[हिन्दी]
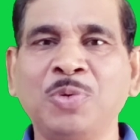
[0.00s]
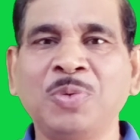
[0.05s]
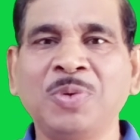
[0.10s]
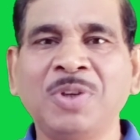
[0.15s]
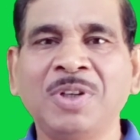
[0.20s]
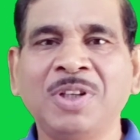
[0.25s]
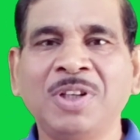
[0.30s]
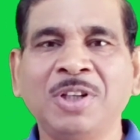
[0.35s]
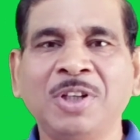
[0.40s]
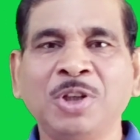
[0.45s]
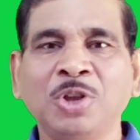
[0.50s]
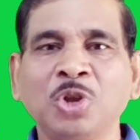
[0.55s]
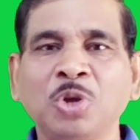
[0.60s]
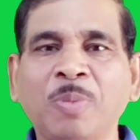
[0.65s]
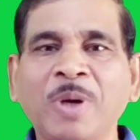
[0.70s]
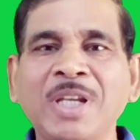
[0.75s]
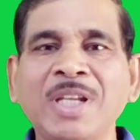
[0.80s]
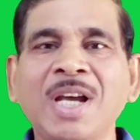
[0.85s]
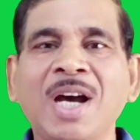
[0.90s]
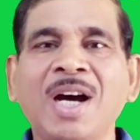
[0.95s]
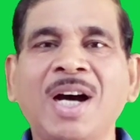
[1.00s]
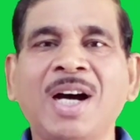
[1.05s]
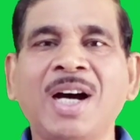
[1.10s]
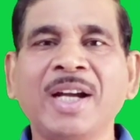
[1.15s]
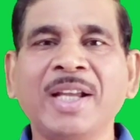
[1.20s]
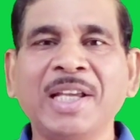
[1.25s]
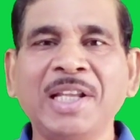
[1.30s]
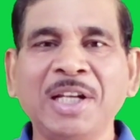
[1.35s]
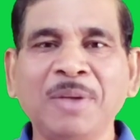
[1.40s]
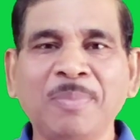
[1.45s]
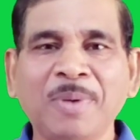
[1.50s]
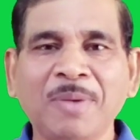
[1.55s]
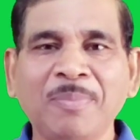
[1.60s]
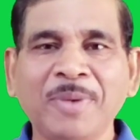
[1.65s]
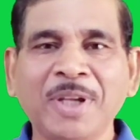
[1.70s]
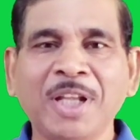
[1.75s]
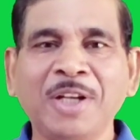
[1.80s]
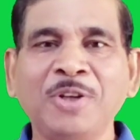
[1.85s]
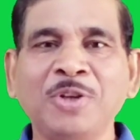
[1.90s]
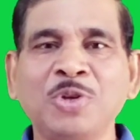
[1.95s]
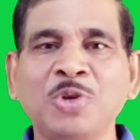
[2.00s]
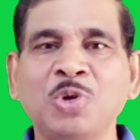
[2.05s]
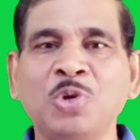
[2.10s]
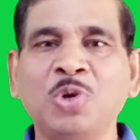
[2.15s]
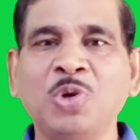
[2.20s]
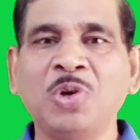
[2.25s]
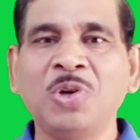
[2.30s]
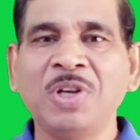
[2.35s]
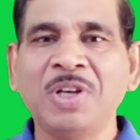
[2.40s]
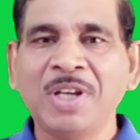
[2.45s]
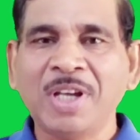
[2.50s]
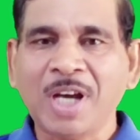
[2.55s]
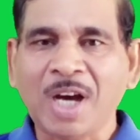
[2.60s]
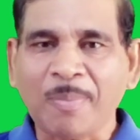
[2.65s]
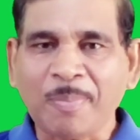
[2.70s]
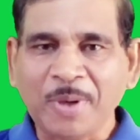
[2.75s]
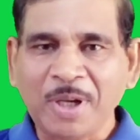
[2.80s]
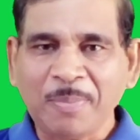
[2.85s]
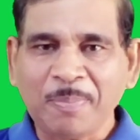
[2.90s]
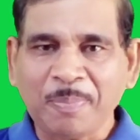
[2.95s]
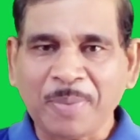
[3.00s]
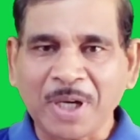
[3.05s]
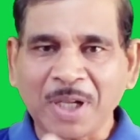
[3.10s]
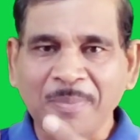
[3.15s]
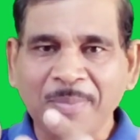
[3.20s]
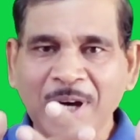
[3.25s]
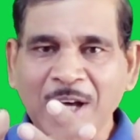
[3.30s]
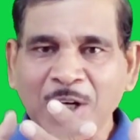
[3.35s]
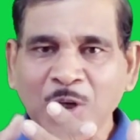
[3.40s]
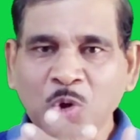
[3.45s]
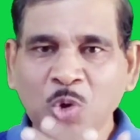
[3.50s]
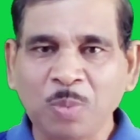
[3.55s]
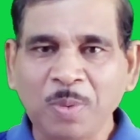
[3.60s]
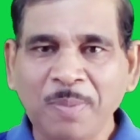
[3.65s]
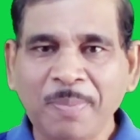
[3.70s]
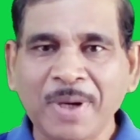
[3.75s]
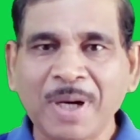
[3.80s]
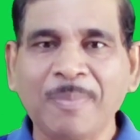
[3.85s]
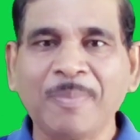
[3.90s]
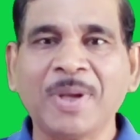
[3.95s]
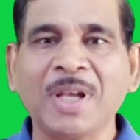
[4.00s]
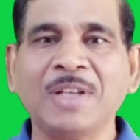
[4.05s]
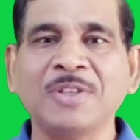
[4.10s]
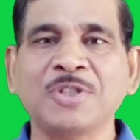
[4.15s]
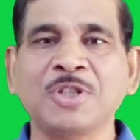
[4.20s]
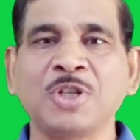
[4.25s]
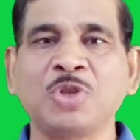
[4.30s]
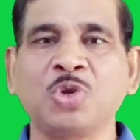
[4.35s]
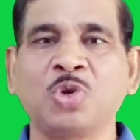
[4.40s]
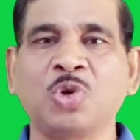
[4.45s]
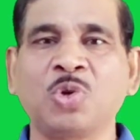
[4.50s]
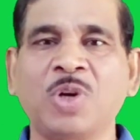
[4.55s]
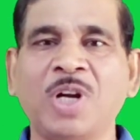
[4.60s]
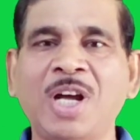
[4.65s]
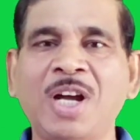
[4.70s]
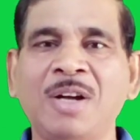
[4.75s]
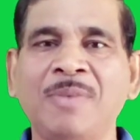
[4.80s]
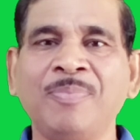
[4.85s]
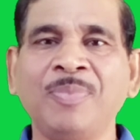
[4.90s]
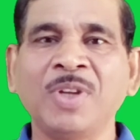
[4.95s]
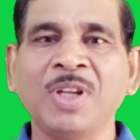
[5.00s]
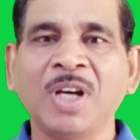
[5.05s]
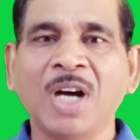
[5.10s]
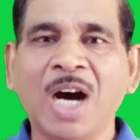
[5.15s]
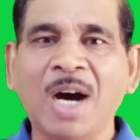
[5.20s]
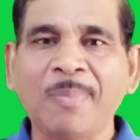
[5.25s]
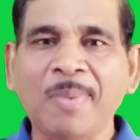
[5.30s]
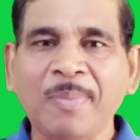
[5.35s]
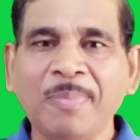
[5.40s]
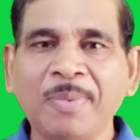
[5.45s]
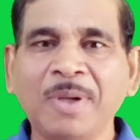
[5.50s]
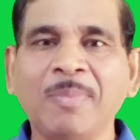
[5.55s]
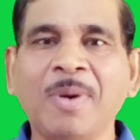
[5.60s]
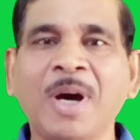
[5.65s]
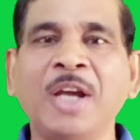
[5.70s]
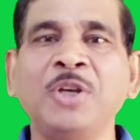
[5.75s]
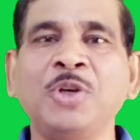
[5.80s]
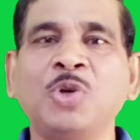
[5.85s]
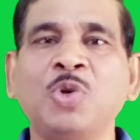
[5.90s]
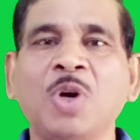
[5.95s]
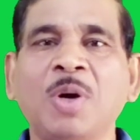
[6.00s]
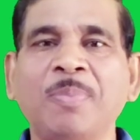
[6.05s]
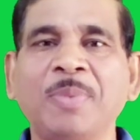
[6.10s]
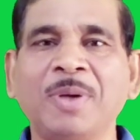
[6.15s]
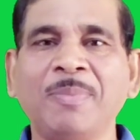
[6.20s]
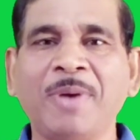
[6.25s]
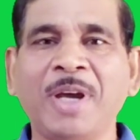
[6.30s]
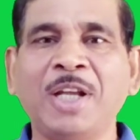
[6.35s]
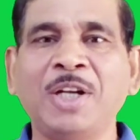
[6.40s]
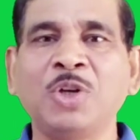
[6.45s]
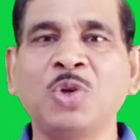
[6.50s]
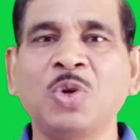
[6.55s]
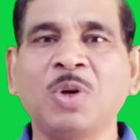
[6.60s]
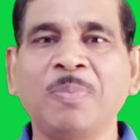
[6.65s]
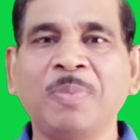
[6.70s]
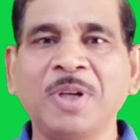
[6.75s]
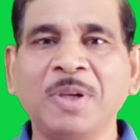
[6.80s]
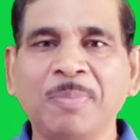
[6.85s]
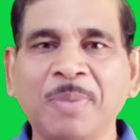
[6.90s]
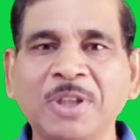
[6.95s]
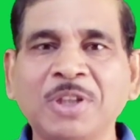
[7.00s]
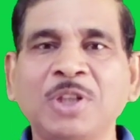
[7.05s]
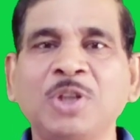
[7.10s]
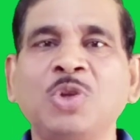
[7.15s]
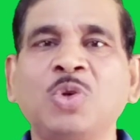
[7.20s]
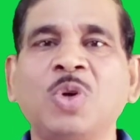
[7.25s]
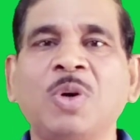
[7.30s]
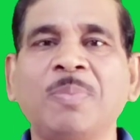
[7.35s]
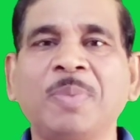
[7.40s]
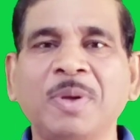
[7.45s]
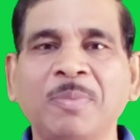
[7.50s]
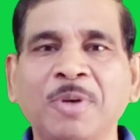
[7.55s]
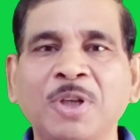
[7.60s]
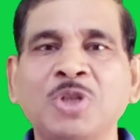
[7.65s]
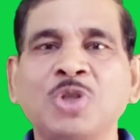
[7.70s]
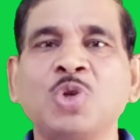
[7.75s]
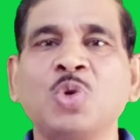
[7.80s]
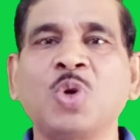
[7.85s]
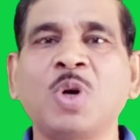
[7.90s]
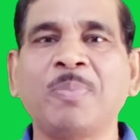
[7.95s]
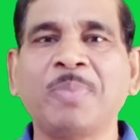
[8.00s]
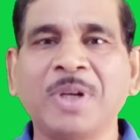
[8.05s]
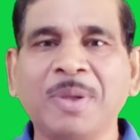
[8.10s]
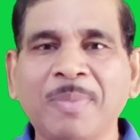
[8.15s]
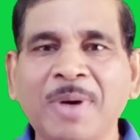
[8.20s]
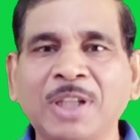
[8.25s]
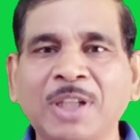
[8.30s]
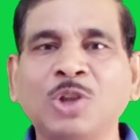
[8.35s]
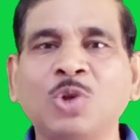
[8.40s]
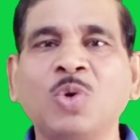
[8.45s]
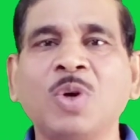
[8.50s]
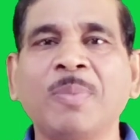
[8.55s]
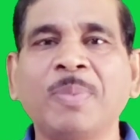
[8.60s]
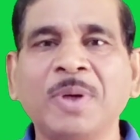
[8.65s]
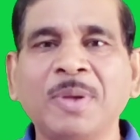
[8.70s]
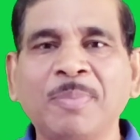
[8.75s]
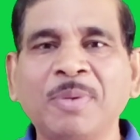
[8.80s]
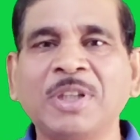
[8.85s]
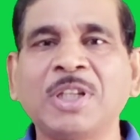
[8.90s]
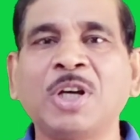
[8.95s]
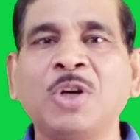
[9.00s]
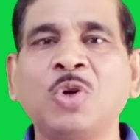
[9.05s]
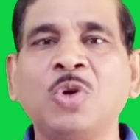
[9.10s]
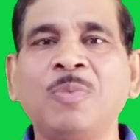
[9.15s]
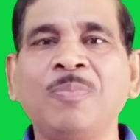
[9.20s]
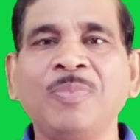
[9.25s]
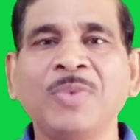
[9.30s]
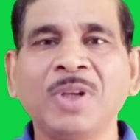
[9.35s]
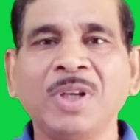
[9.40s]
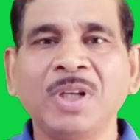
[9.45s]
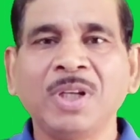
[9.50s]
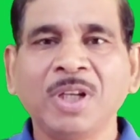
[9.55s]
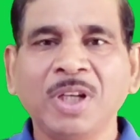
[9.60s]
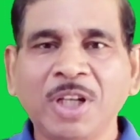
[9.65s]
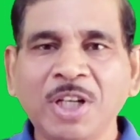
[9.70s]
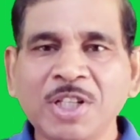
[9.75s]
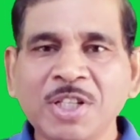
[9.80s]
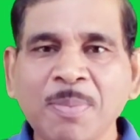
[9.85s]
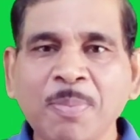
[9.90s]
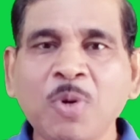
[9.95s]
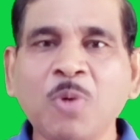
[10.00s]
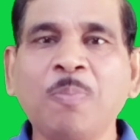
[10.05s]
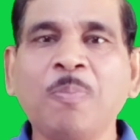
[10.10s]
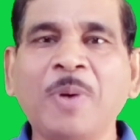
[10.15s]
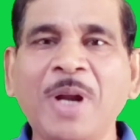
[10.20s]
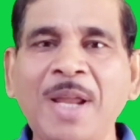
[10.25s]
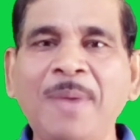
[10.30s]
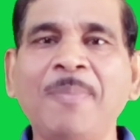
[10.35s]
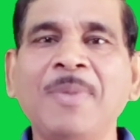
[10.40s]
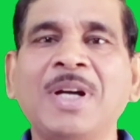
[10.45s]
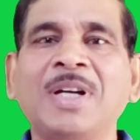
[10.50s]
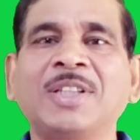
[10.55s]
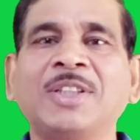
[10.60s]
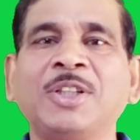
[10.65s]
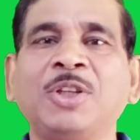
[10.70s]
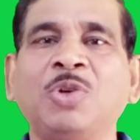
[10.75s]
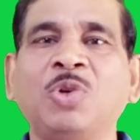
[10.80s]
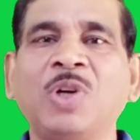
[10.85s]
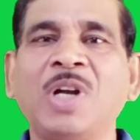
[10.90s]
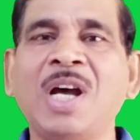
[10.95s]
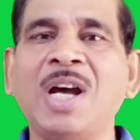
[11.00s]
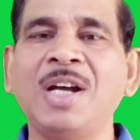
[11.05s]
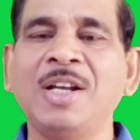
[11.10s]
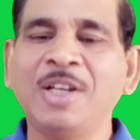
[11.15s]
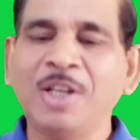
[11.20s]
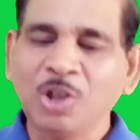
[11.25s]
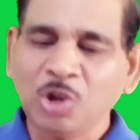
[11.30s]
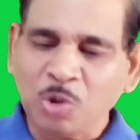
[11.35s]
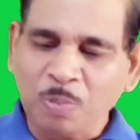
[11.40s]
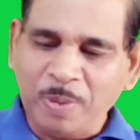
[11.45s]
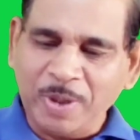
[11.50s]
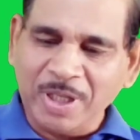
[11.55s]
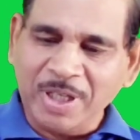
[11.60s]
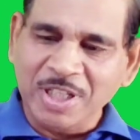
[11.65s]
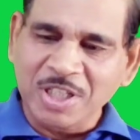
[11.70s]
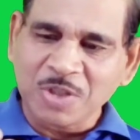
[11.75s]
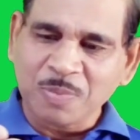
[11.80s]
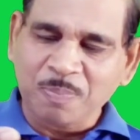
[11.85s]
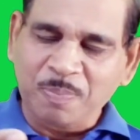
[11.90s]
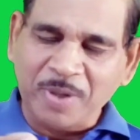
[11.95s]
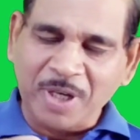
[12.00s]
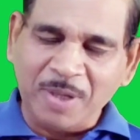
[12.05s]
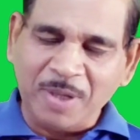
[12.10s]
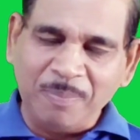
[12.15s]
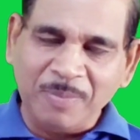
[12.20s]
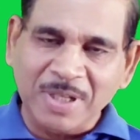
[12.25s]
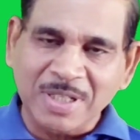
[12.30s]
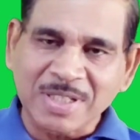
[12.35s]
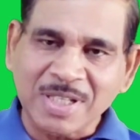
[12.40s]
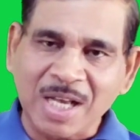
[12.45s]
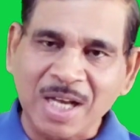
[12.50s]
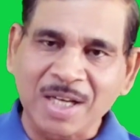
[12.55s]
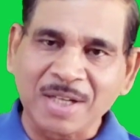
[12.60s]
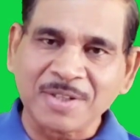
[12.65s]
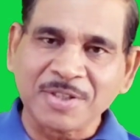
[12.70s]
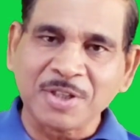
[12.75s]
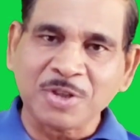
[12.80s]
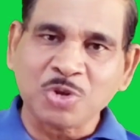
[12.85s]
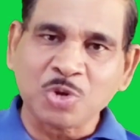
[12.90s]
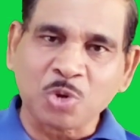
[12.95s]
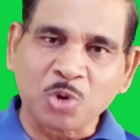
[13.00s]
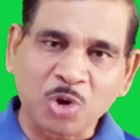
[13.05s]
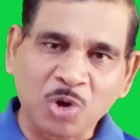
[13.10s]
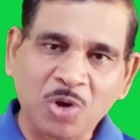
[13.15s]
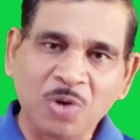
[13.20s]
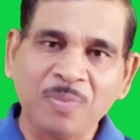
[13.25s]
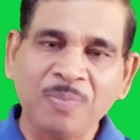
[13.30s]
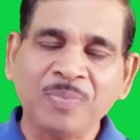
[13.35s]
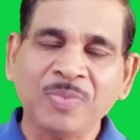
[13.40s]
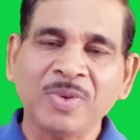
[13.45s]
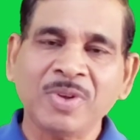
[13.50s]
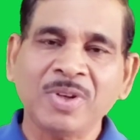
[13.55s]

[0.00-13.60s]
हूँ तो भैया अकेले ब्रह्मज्ञानी क्यों हो अपने परिवार को भी ब्रह्म ज्ञान से जोड़ो ना आप अपने भाई को अपने बहन को अपनी पत्नी को अपने बच्चों को अपने माता को अपने पिता को इन सबको प्रेम करते हो ना तो फिर इस प्रेम के सागर से जोड़ो